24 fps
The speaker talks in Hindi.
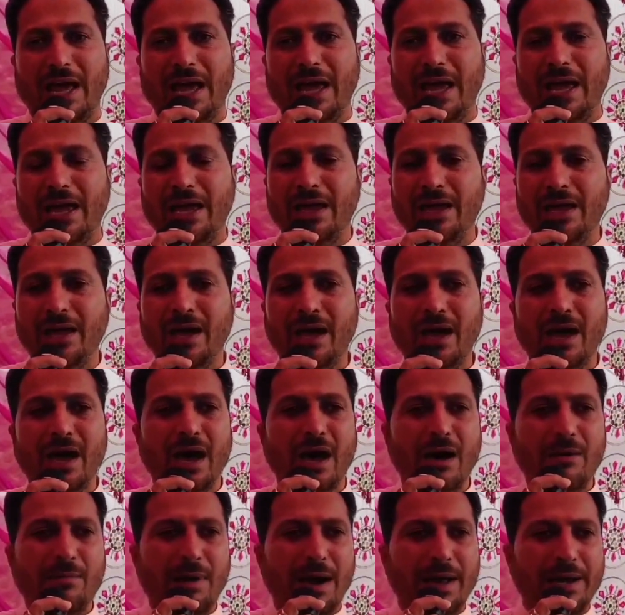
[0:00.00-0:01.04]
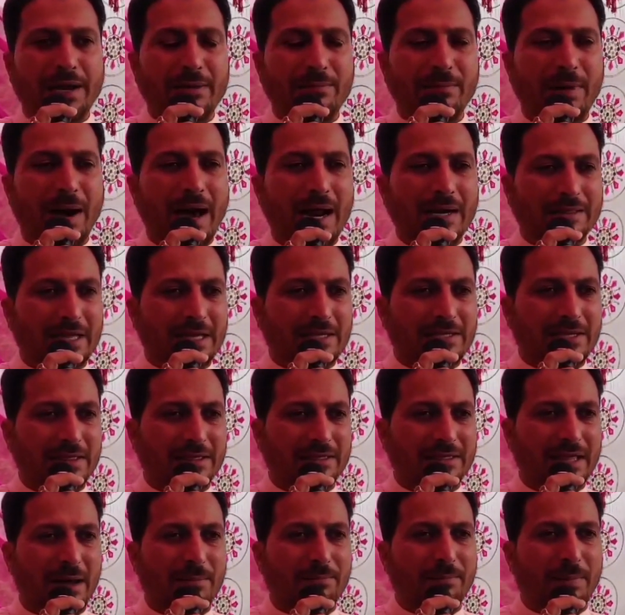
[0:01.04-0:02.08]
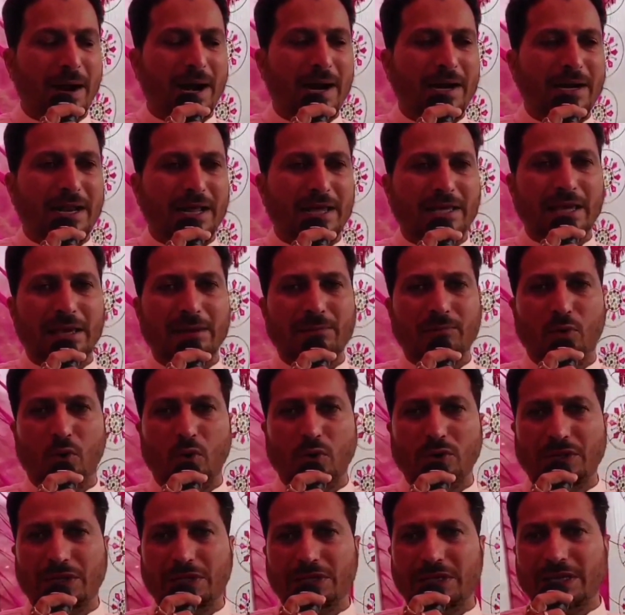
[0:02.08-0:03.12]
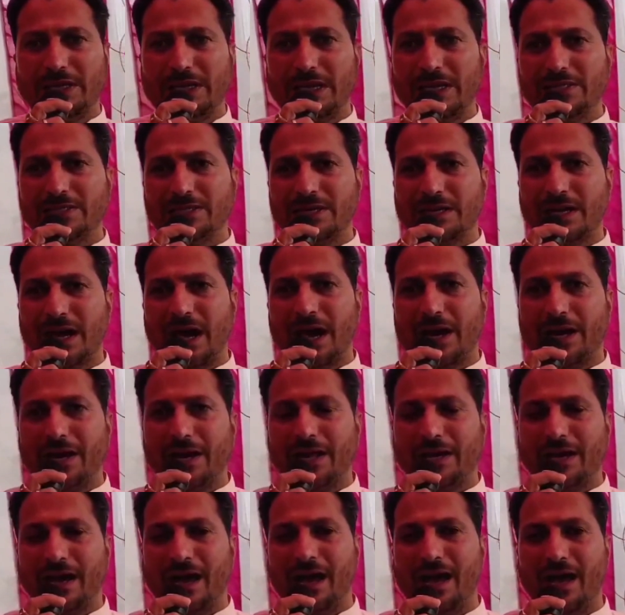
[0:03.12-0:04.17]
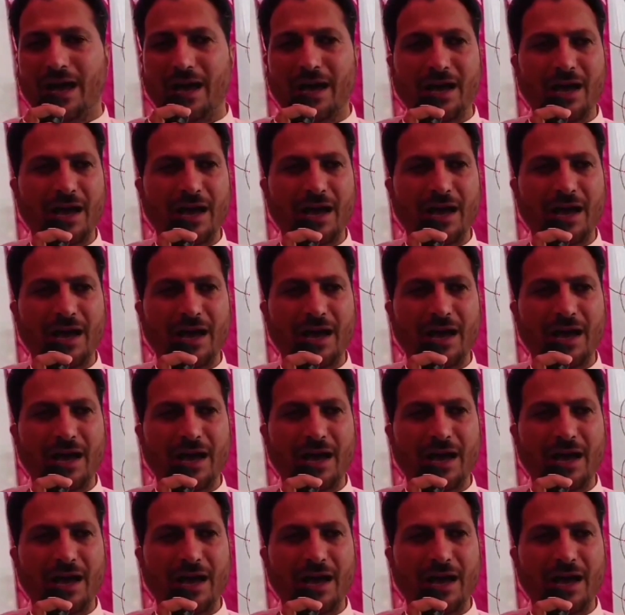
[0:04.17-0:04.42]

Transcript: है हमारी भारतीय जनता पार्टी की मोदी जी की सरकार ने कहा